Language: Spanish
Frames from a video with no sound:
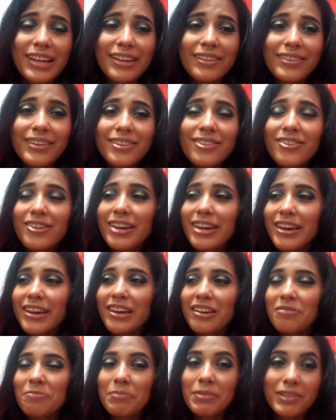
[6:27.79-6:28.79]
siento que
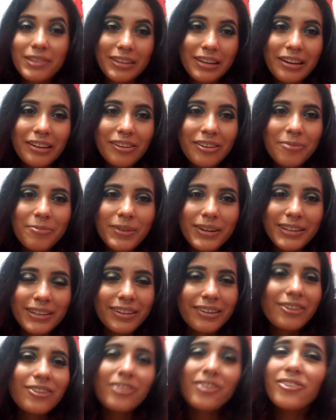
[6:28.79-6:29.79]
es especial
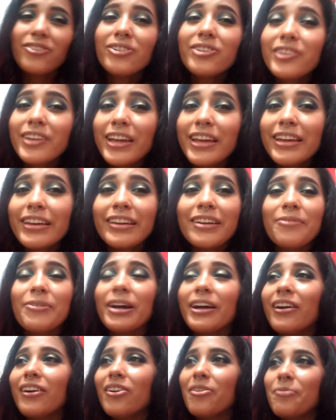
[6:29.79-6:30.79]
compartirlo con ustedes que
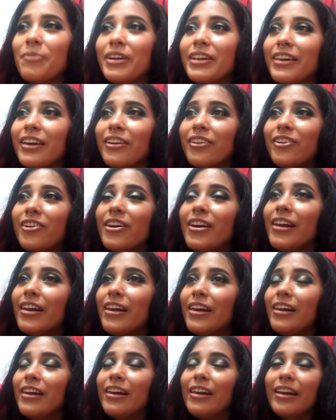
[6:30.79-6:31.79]
me han acompañado
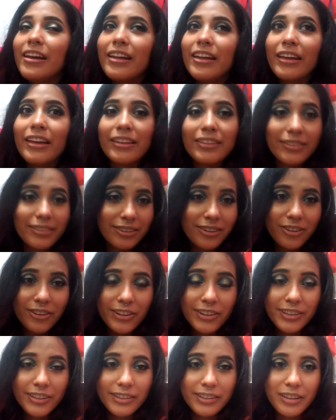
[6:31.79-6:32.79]
es
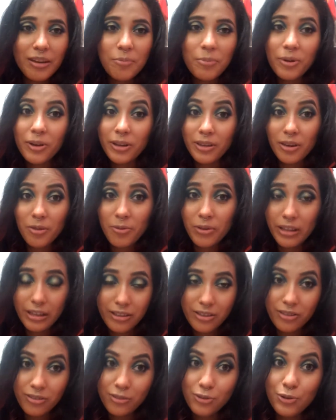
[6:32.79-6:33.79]
todo este tiempo que llevo
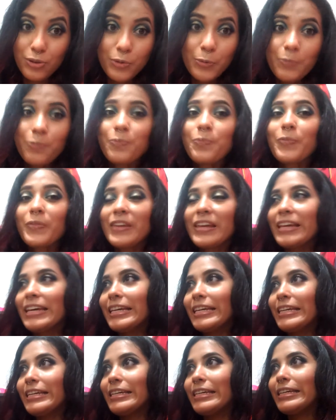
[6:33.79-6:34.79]
aquí en YouTube.
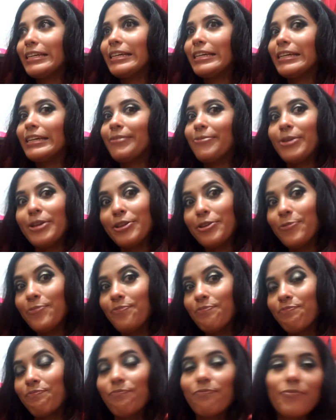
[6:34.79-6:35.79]
Y bueno,
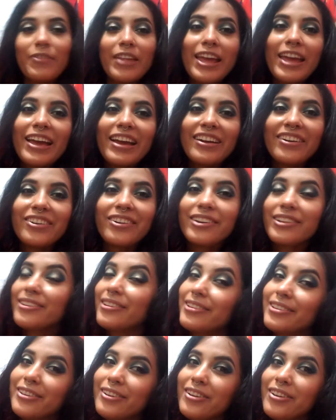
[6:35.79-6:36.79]
creo que
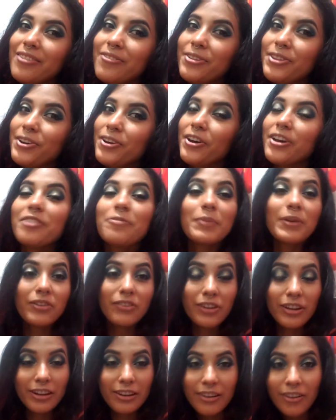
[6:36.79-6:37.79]
eso es todo el video.
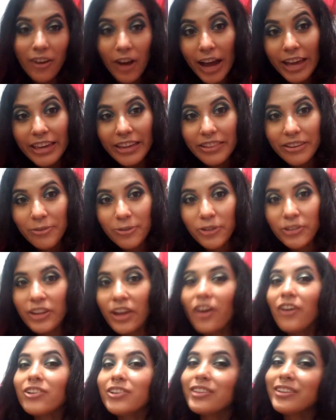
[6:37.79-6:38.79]
Espero que lo hayan
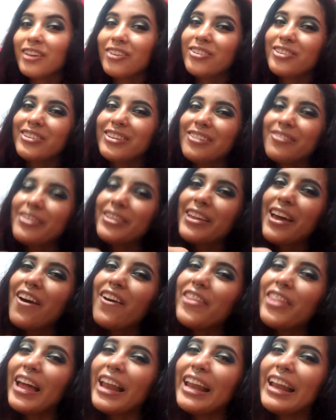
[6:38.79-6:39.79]
disfrutado. Si te gustó el
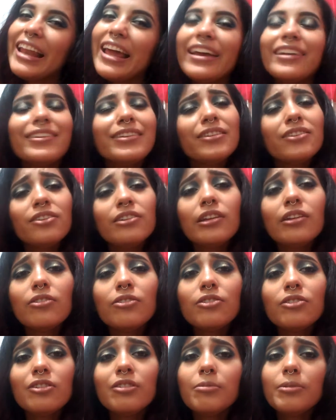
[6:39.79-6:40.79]
video, dale like. Si no te
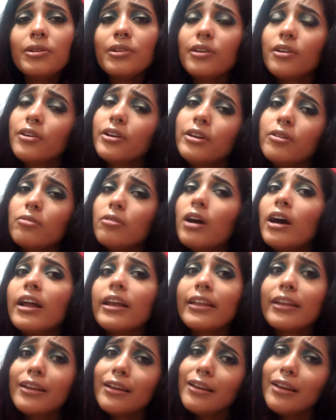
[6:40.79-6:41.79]
gustó el video,
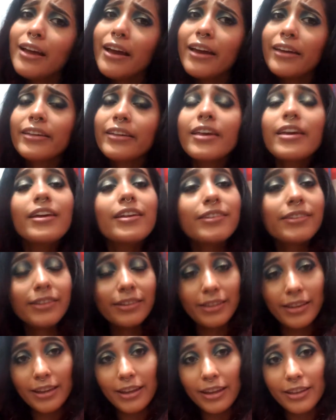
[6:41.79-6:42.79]
igual dale like.
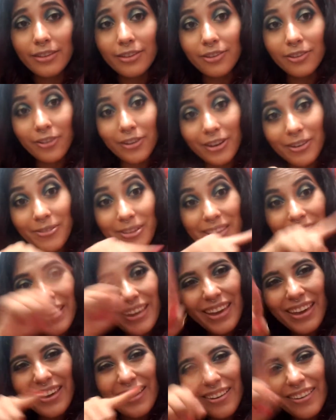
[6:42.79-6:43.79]
Si te encantó el
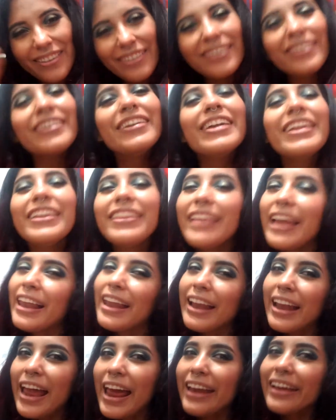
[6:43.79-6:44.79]
video,
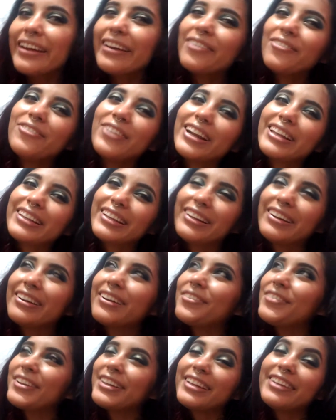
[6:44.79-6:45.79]
dale like, compártelo,
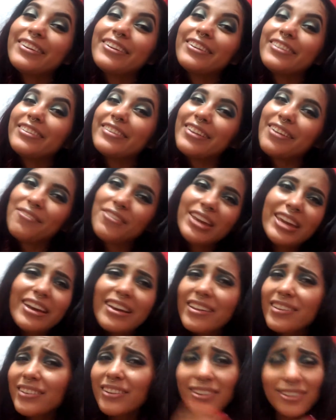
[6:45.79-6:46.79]
compártelo con tus
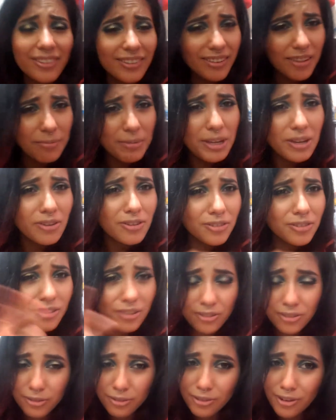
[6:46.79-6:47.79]
amigas, con tus amigos,
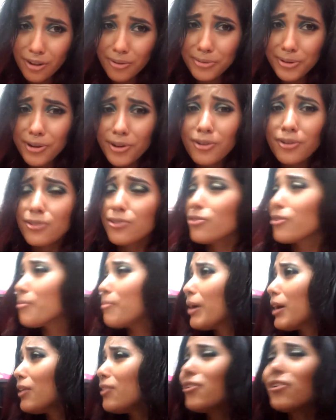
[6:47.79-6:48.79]
con tu novio, con tu
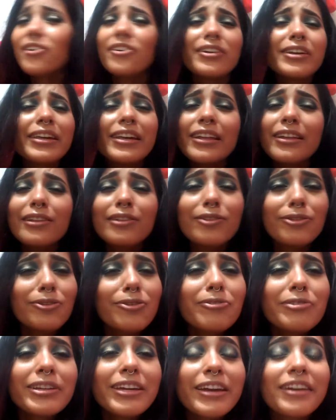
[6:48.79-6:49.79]
hermano, con quien
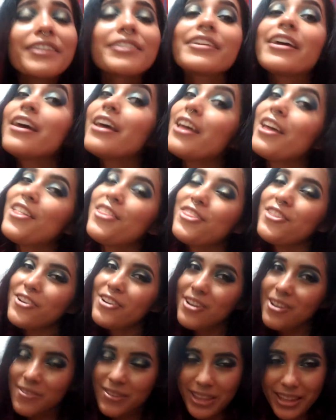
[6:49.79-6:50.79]
tú quieras.
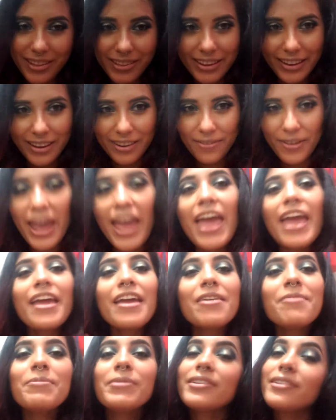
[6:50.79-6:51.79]
No olvides seguirme
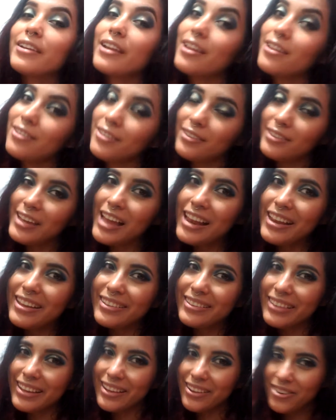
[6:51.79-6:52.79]
en mis redes
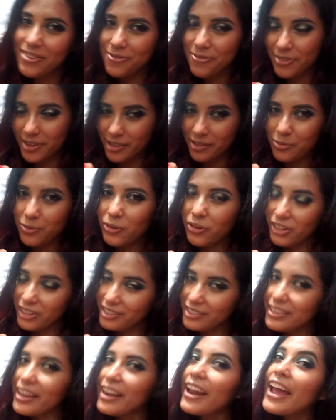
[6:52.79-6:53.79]
sociales, tengo Facebook,
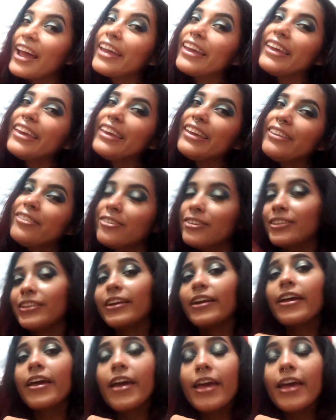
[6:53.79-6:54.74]
Instagram y Twitter.